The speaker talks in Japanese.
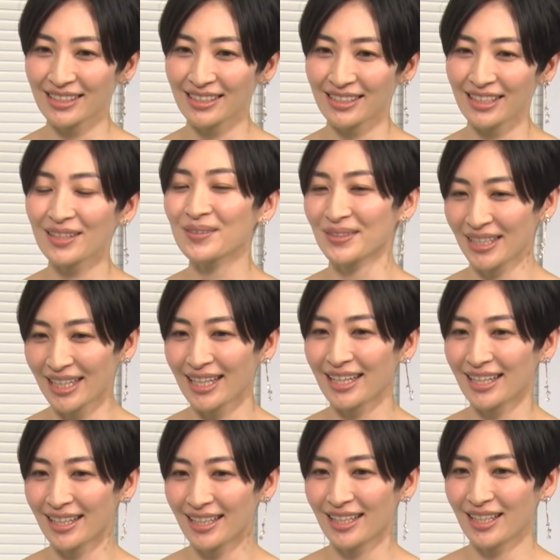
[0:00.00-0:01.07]
たの
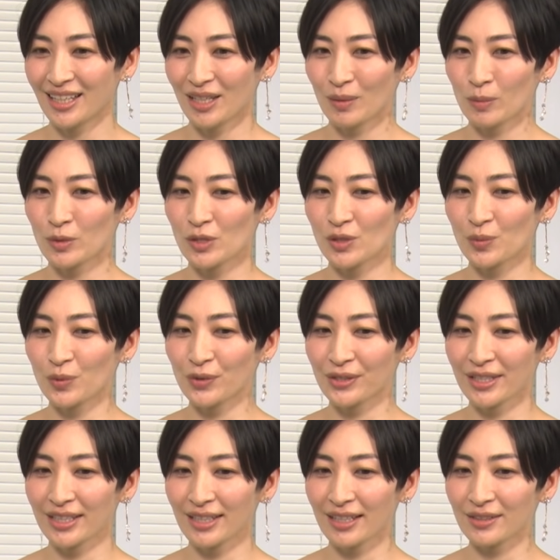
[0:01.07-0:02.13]
が、もう自
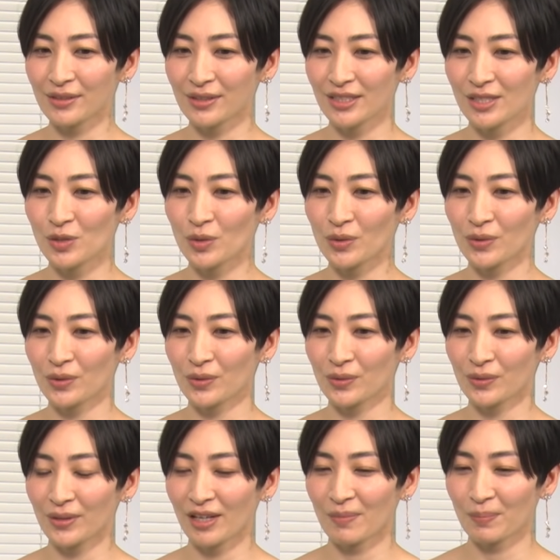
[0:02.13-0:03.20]
分が書く以上
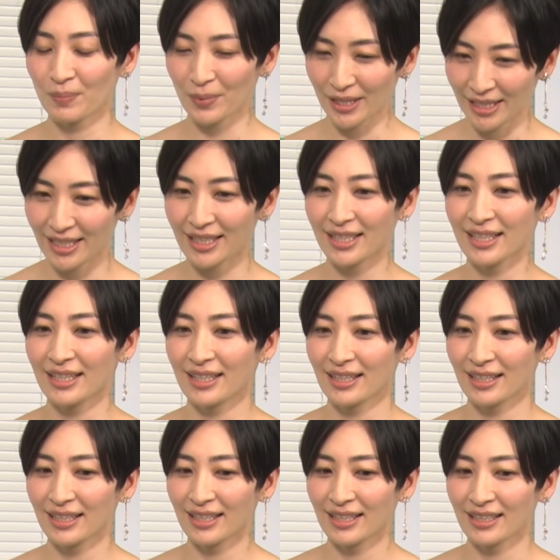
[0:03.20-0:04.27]
のやっぱり
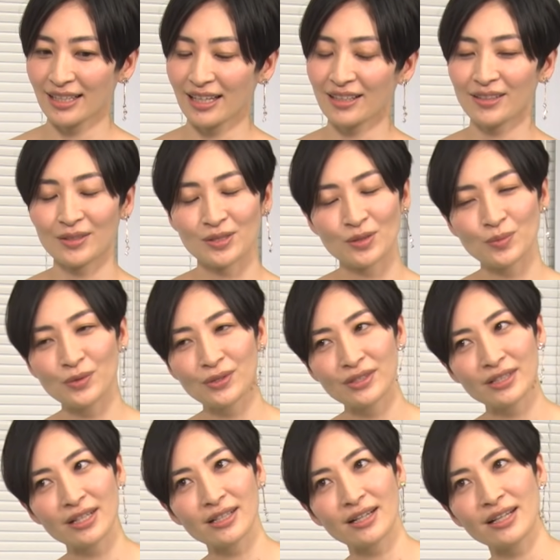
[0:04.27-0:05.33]
なんだ自分
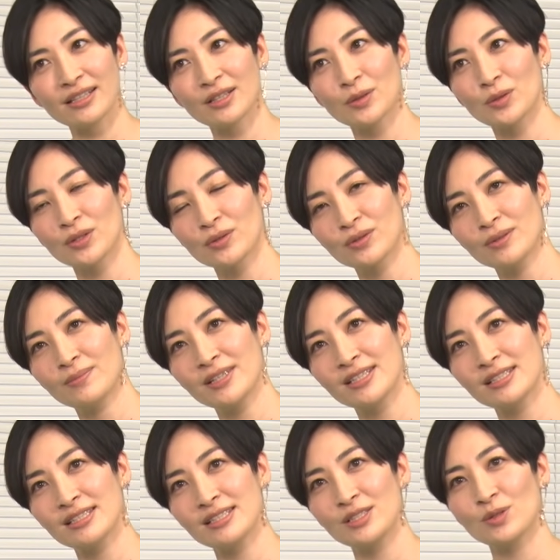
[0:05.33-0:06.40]
が書いた時の
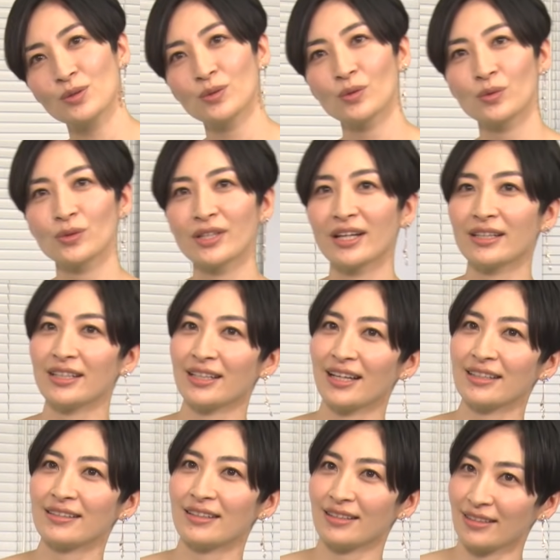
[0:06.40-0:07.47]
イメージ以上の歌に
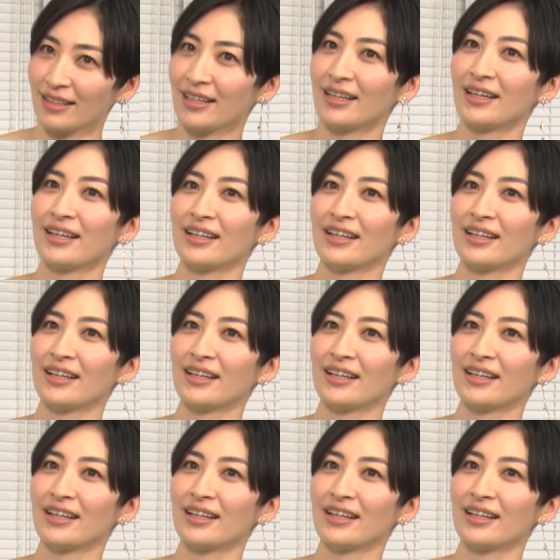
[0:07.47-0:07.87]
なってていや